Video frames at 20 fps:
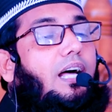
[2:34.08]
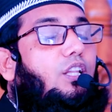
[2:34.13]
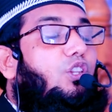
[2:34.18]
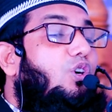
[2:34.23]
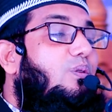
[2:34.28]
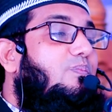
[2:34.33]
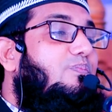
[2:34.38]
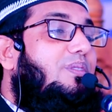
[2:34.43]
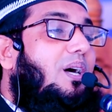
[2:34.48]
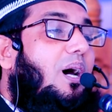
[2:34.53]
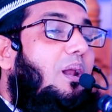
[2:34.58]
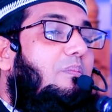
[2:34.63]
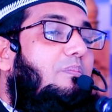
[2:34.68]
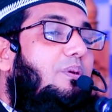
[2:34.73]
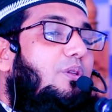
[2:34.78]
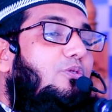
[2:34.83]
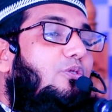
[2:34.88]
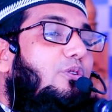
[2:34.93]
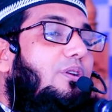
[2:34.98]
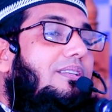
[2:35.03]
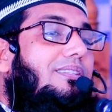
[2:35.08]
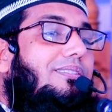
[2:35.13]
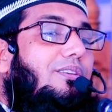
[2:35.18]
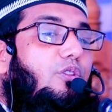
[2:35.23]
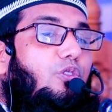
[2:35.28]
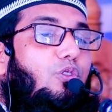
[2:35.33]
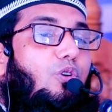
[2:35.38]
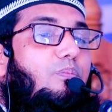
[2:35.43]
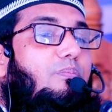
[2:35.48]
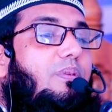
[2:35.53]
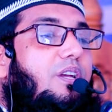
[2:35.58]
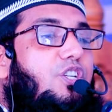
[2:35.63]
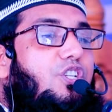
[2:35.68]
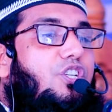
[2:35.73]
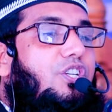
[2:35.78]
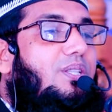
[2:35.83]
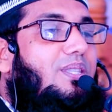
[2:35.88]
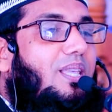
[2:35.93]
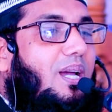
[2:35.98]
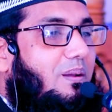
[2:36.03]
আদব তার ভিতরে যত
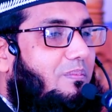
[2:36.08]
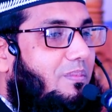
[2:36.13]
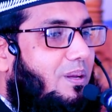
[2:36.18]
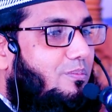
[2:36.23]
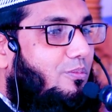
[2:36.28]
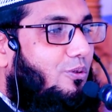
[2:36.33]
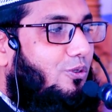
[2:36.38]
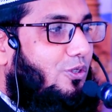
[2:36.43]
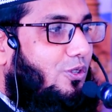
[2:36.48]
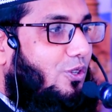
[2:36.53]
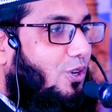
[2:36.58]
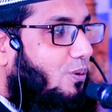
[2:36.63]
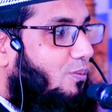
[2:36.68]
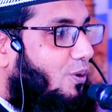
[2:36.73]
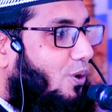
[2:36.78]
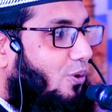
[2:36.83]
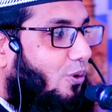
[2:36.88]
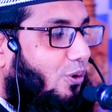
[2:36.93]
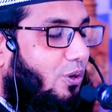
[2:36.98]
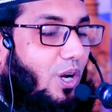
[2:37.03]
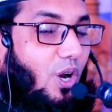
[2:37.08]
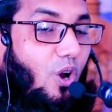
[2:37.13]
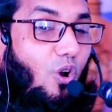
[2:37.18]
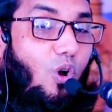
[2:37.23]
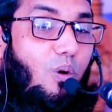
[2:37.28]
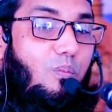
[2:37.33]
বেশি থাকবে বুঝতে হবে লোকটা